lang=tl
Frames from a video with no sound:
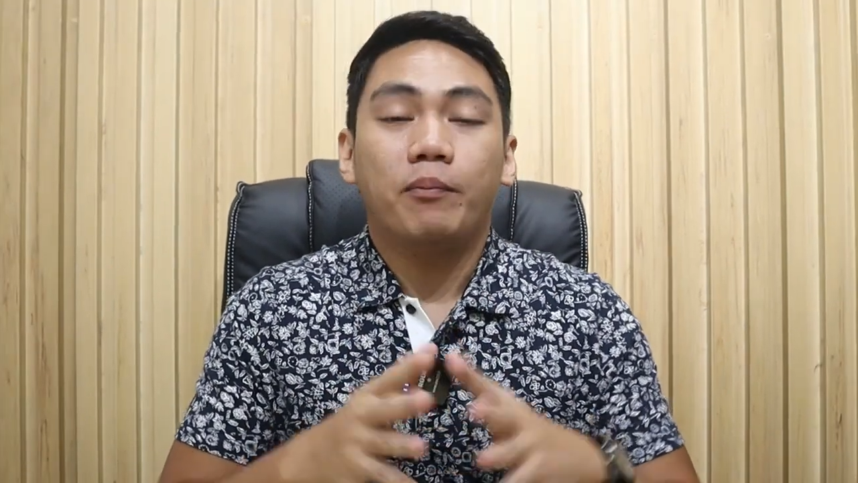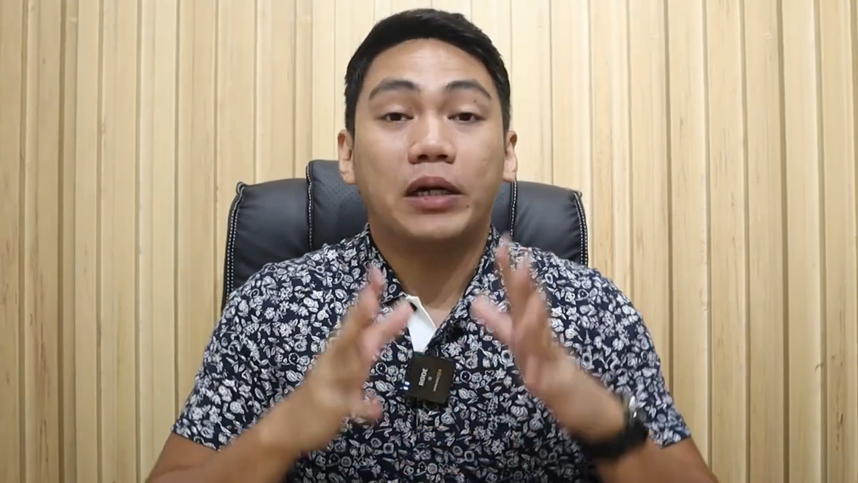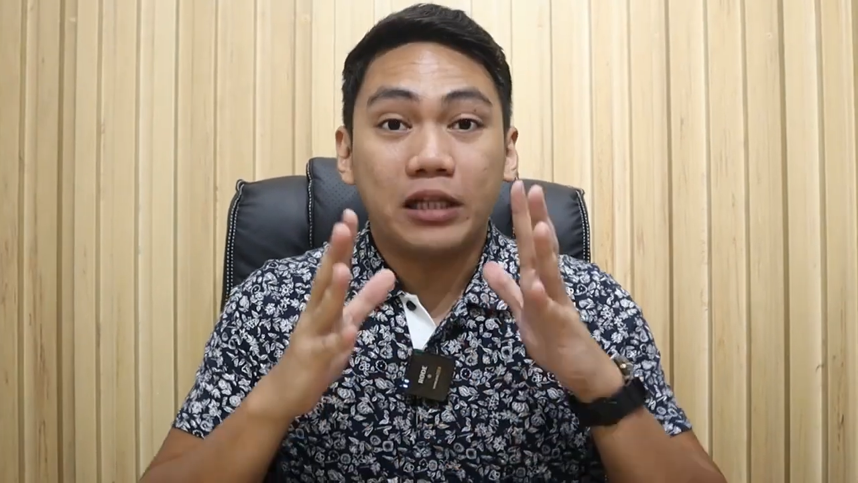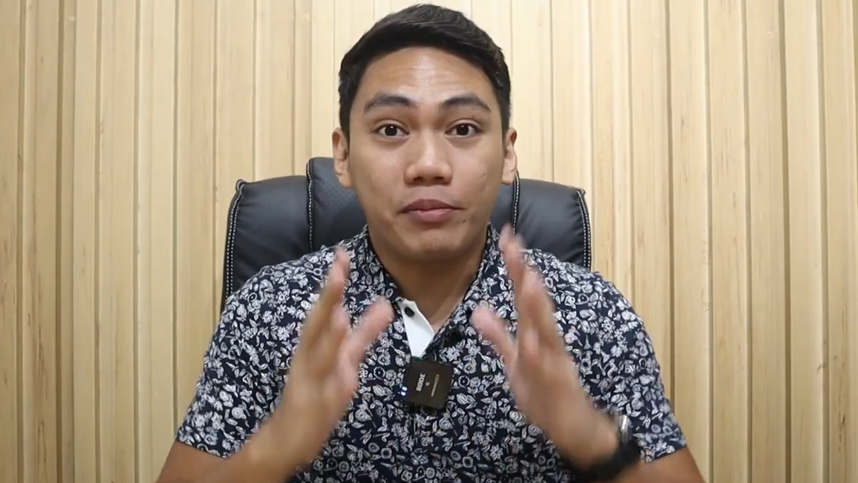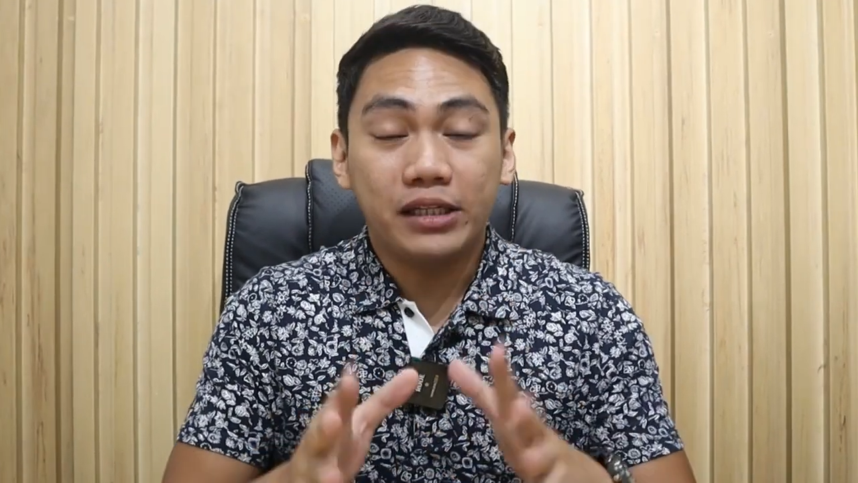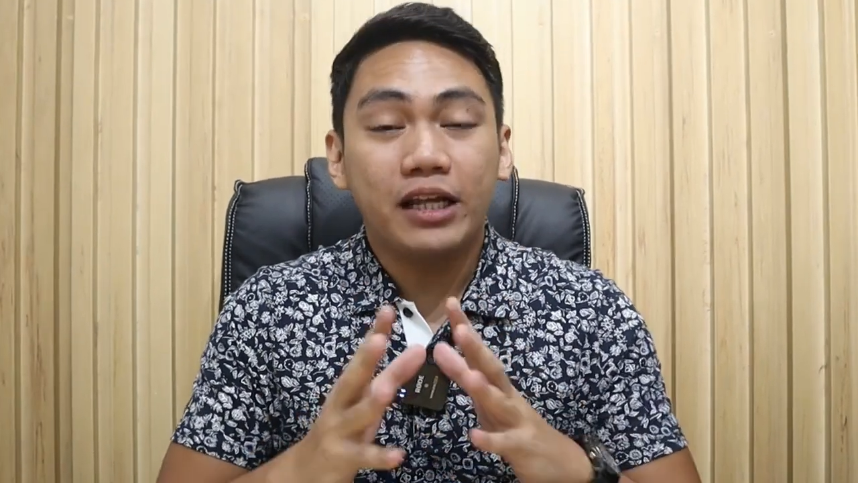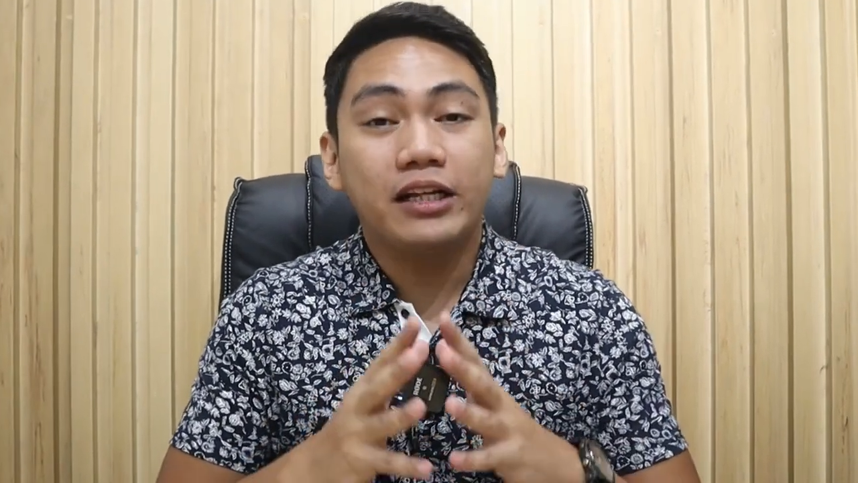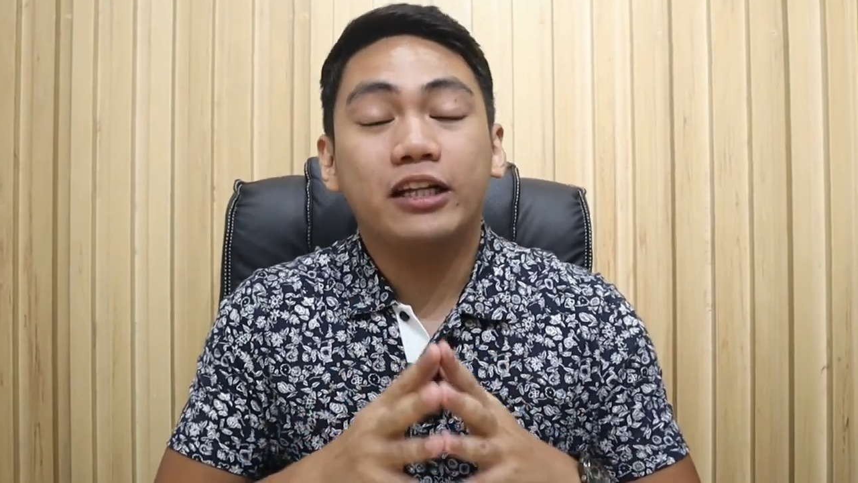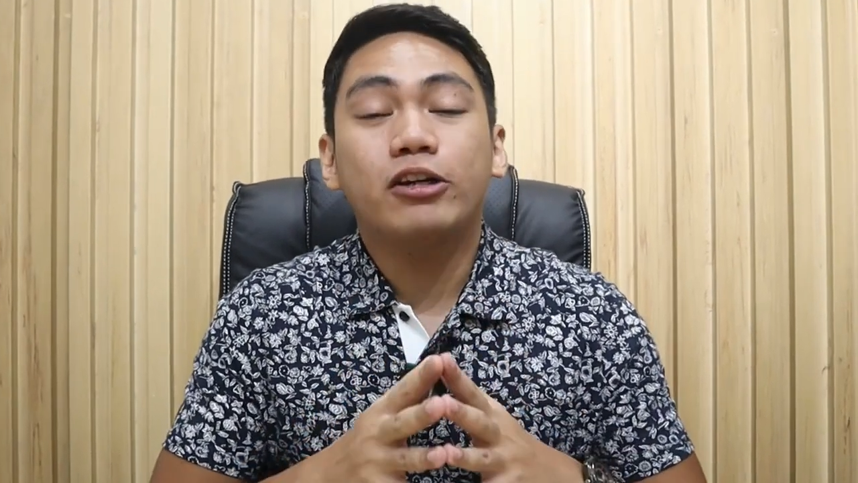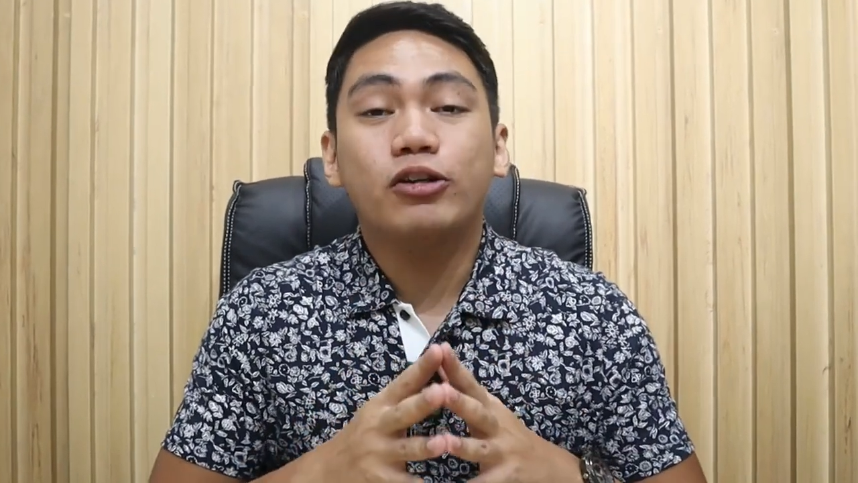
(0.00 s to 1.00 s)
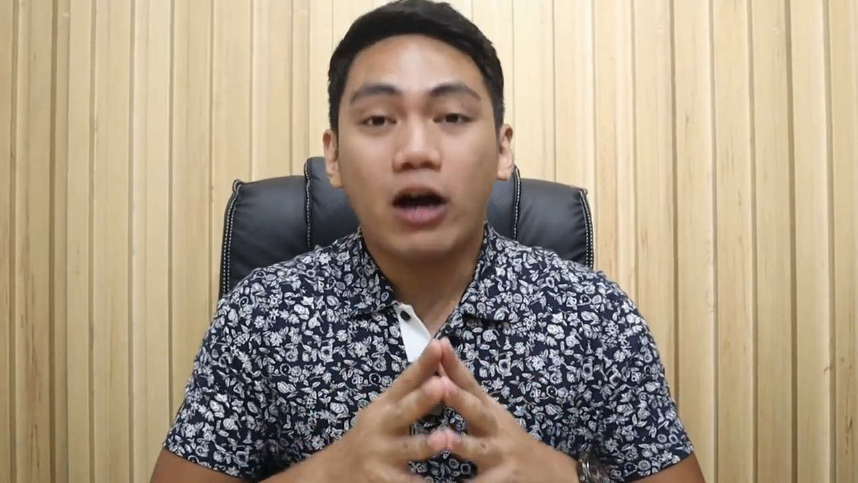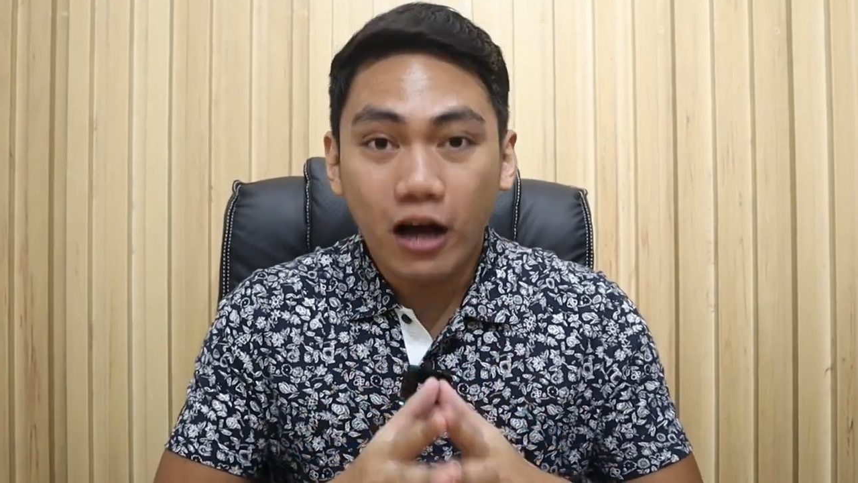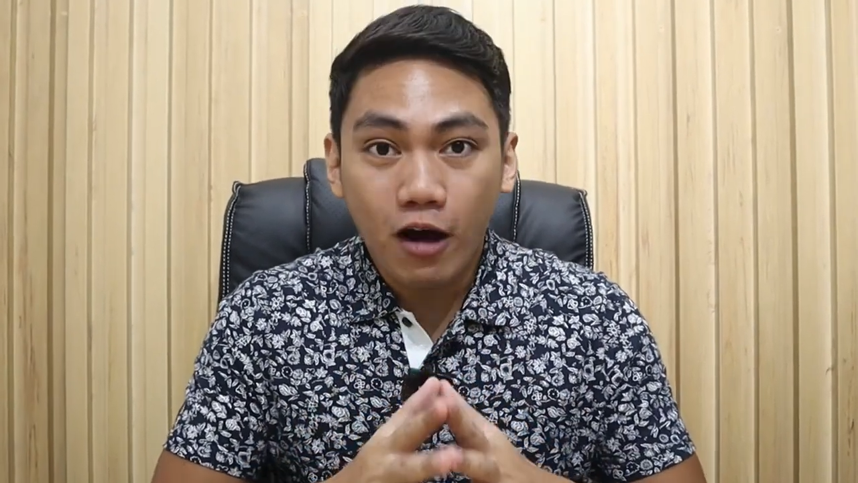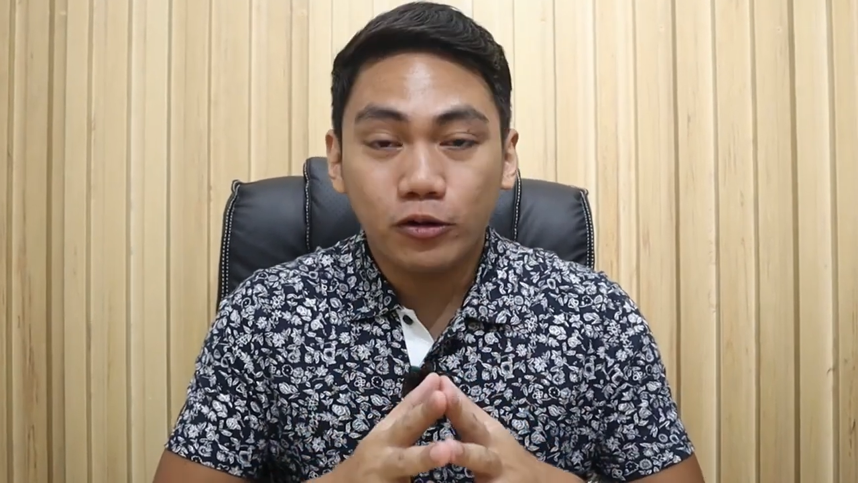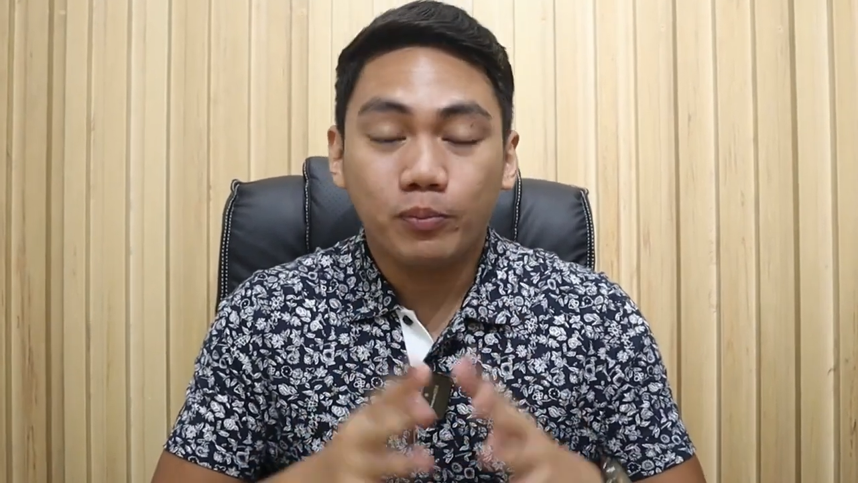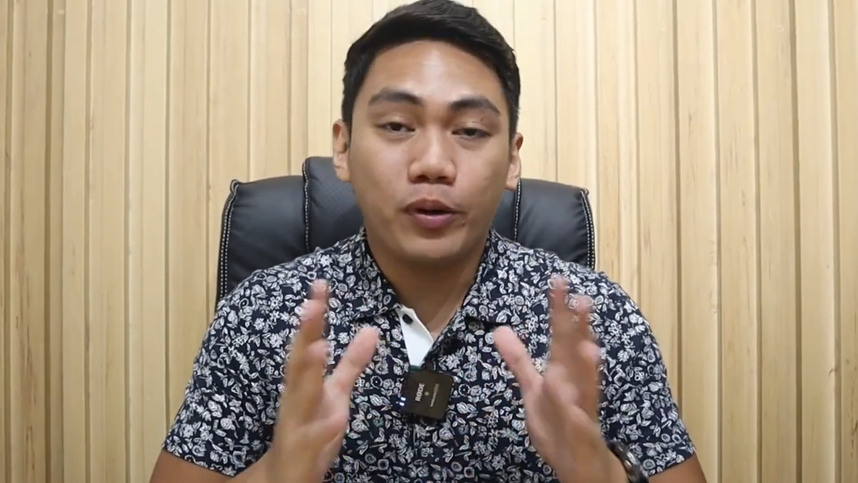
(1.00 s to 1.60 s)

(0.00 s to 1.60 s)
Pag nag-maintain ka ng iyong account,